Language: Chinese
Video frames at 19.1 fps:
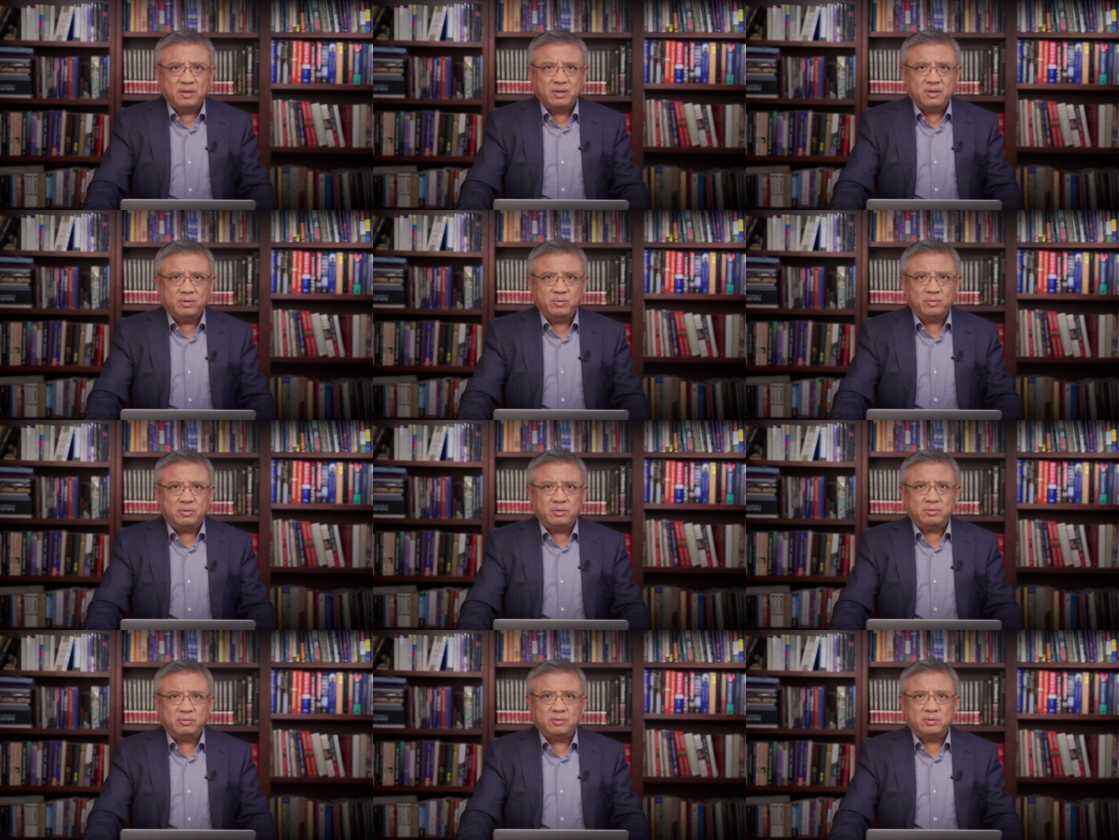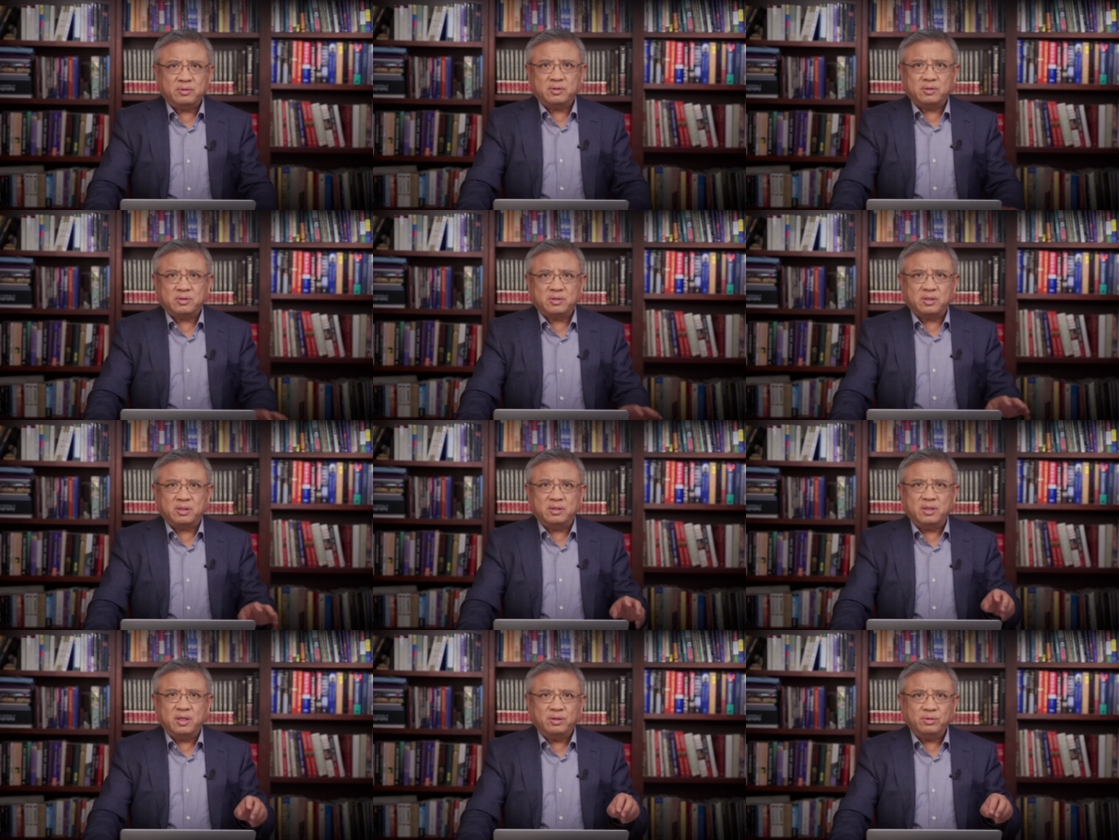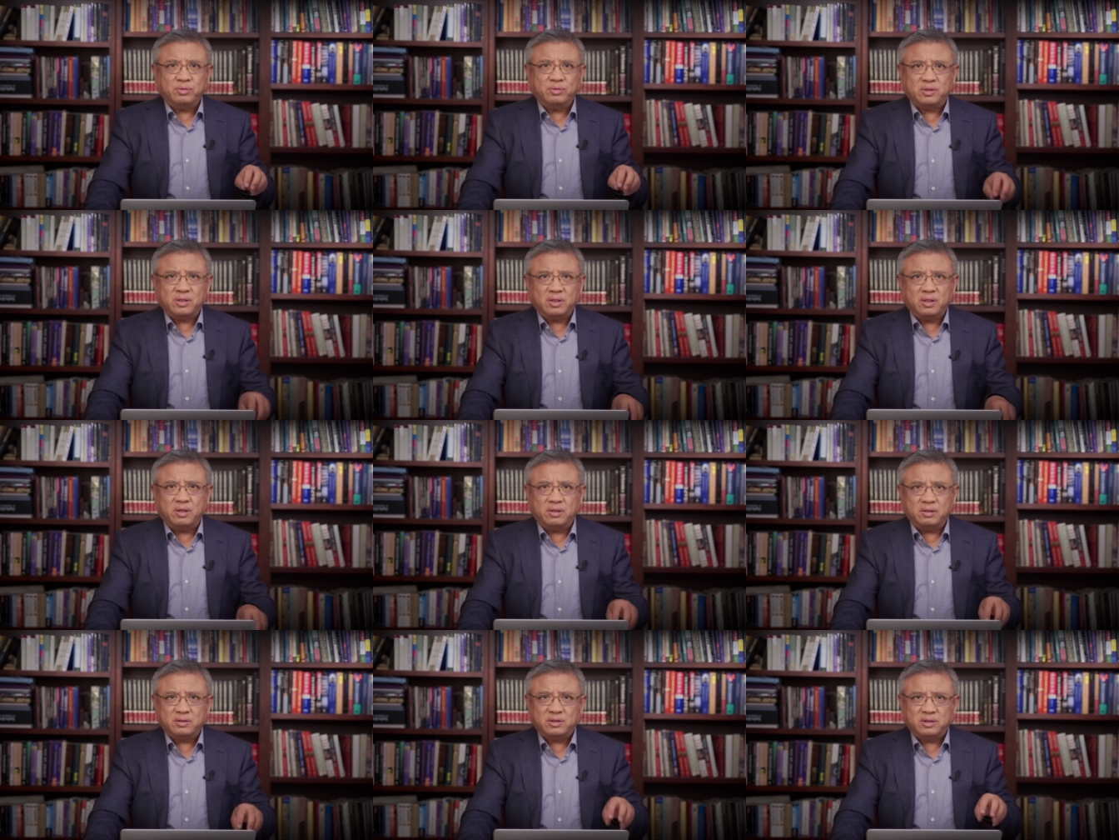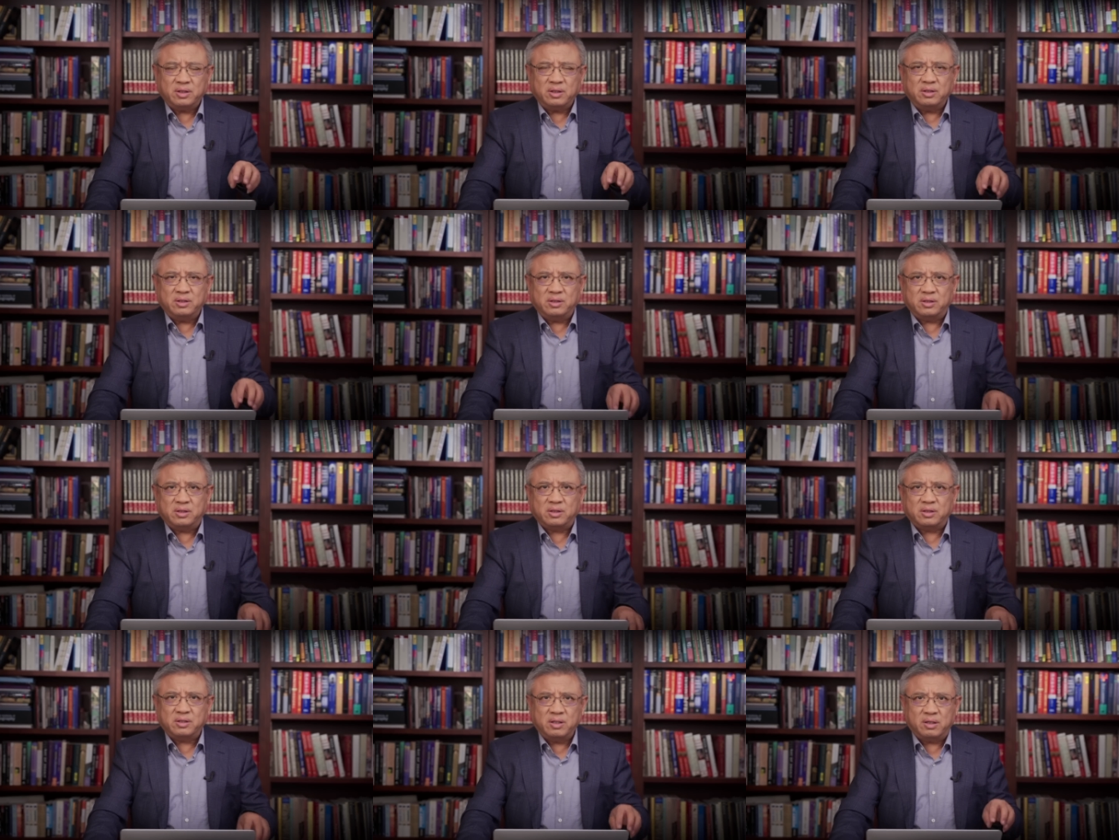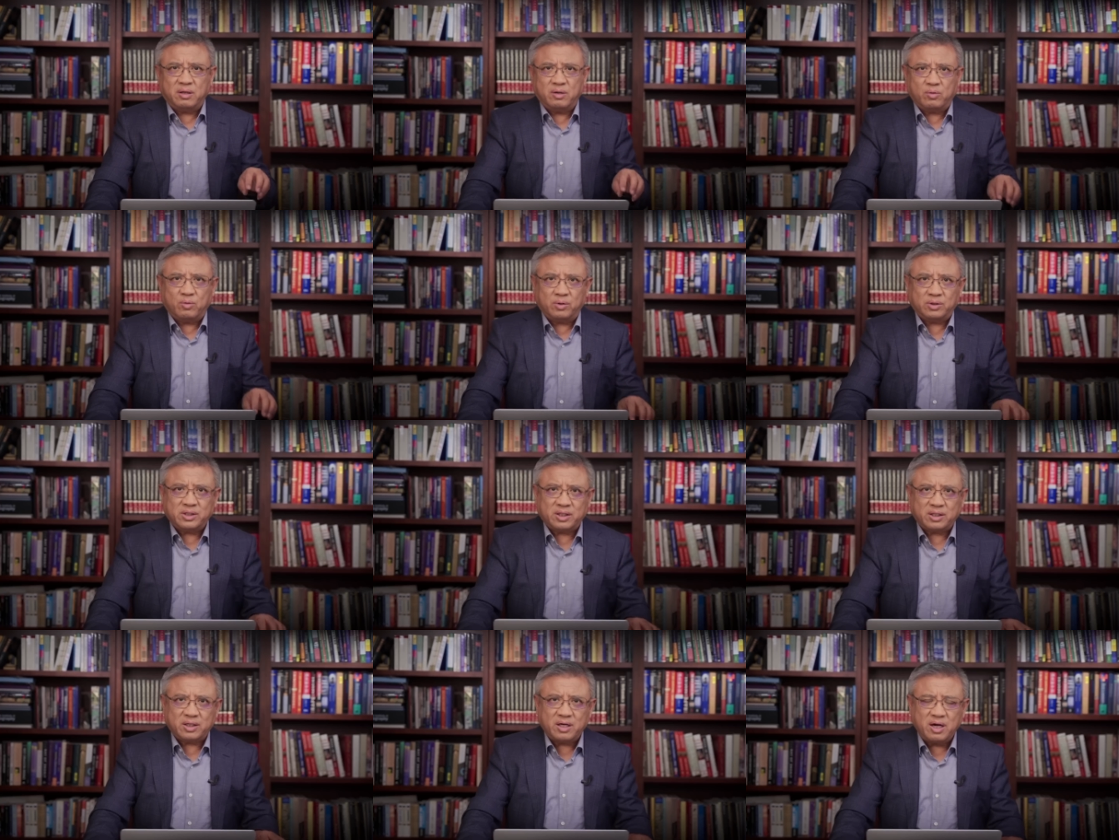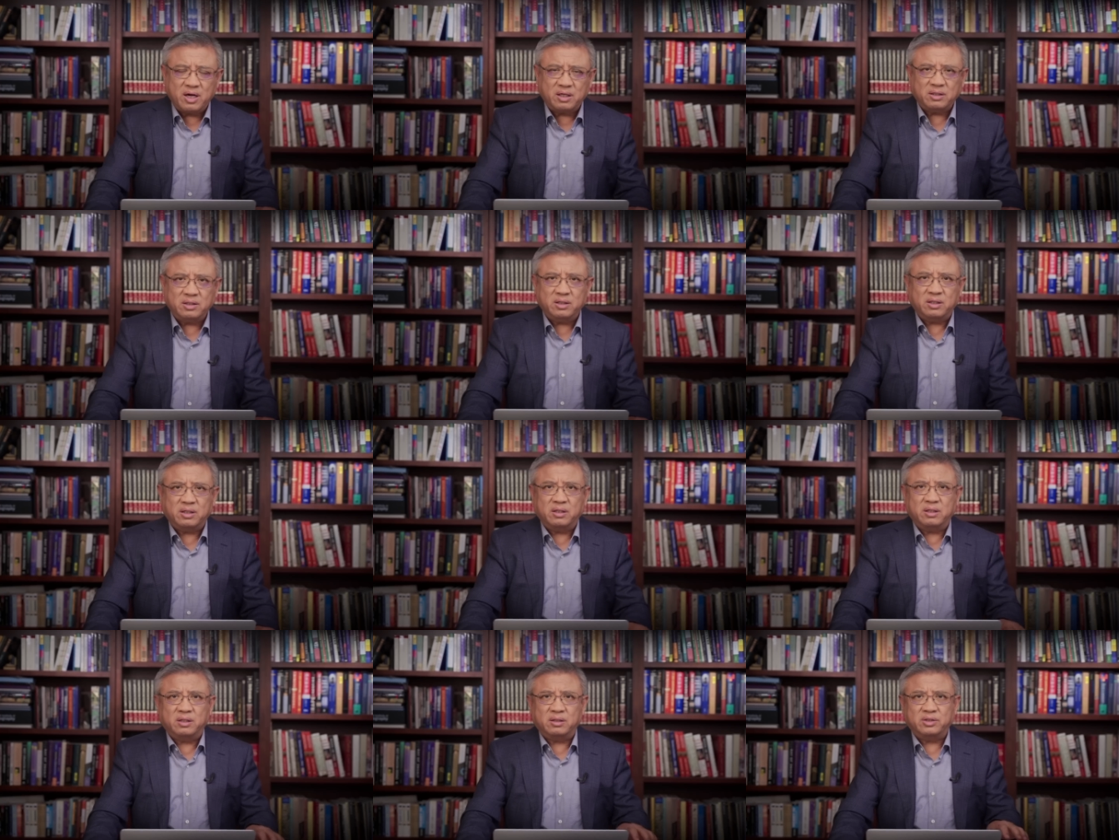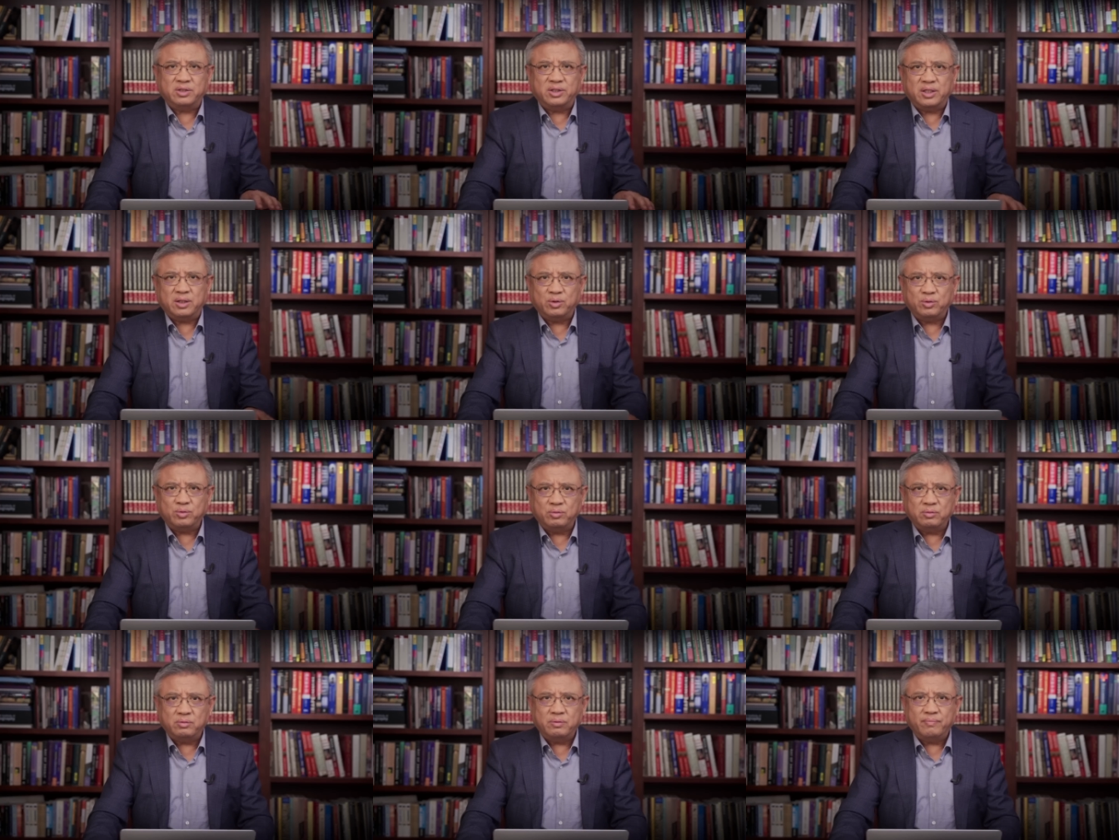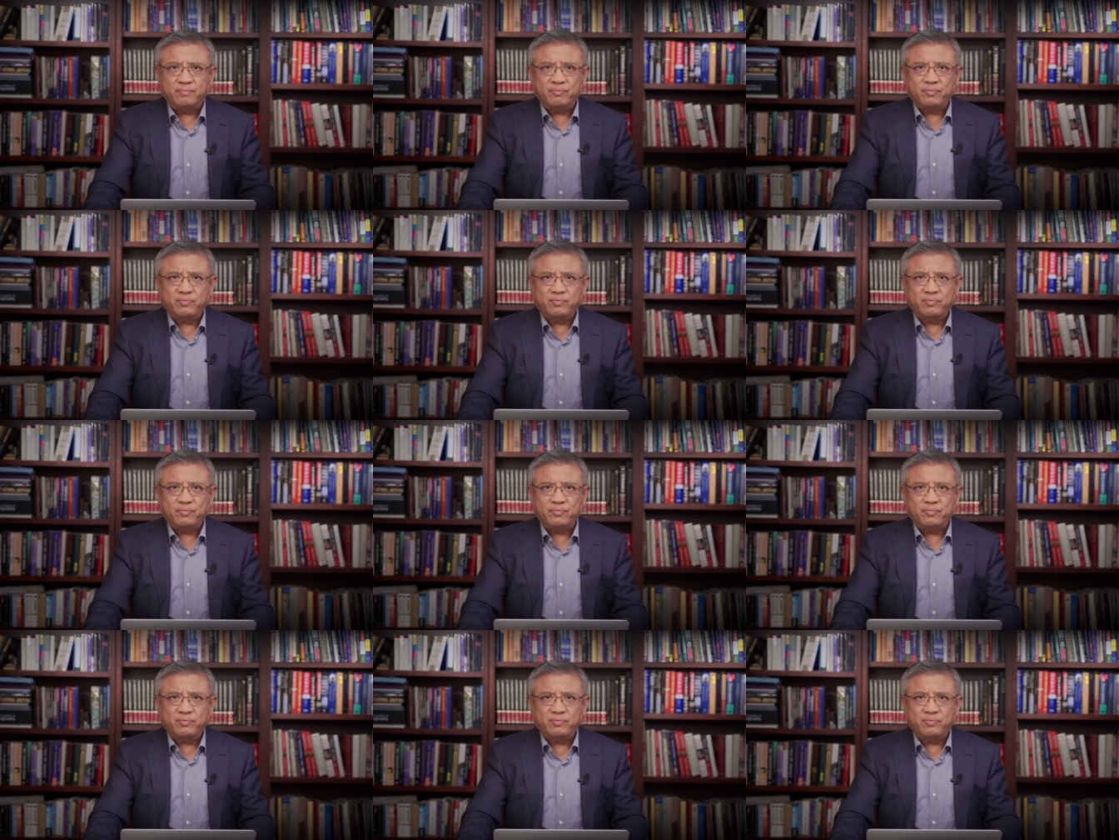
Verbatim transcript: 因为这个也许正好正是各个国家的抗议和监督，